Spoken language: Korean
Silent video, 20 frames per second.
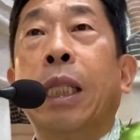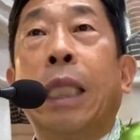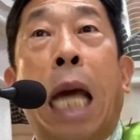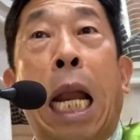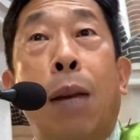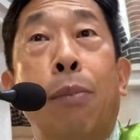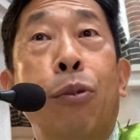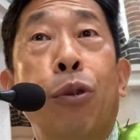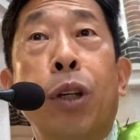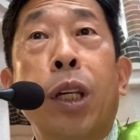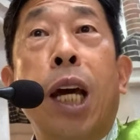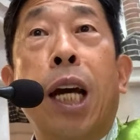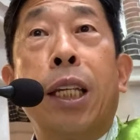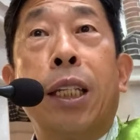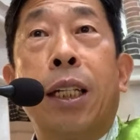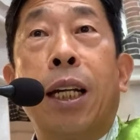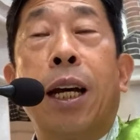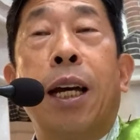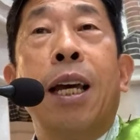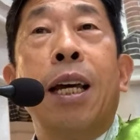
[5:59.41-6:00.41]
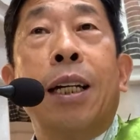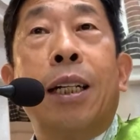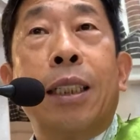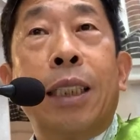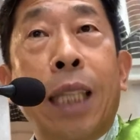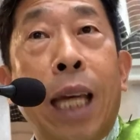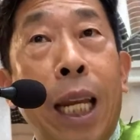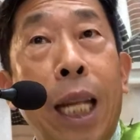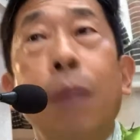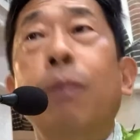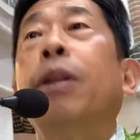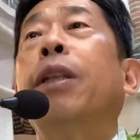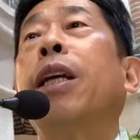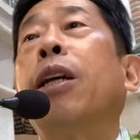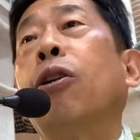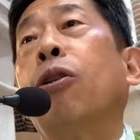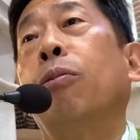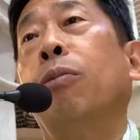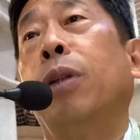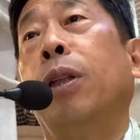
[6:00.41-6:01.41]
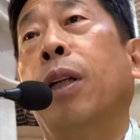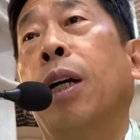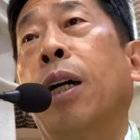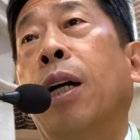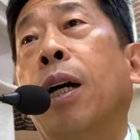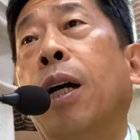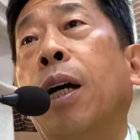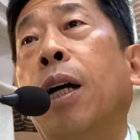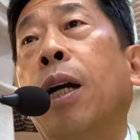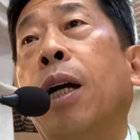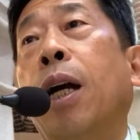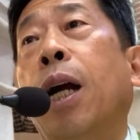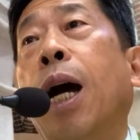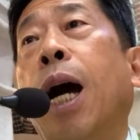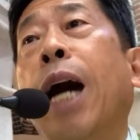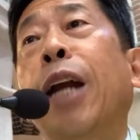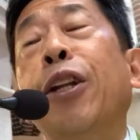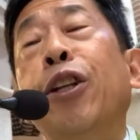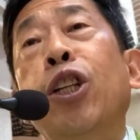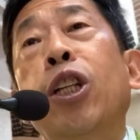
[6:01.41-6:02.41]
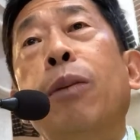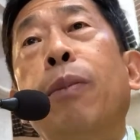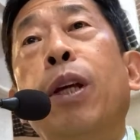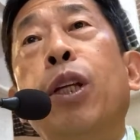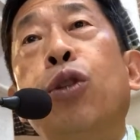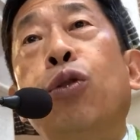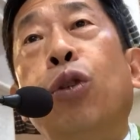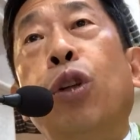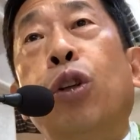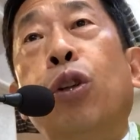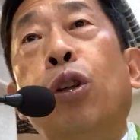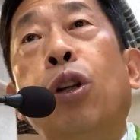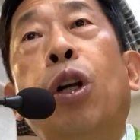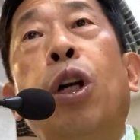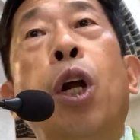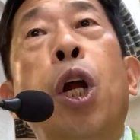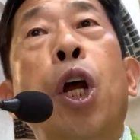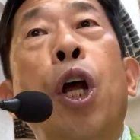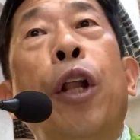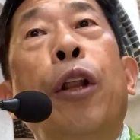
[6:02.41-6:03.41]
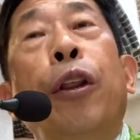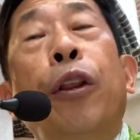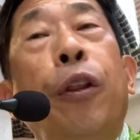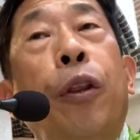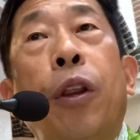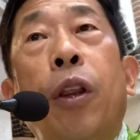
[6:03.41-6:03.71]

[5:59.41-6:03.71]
닮은 게 아니라 그 사람이 된 겁니다. 하느님의 주의를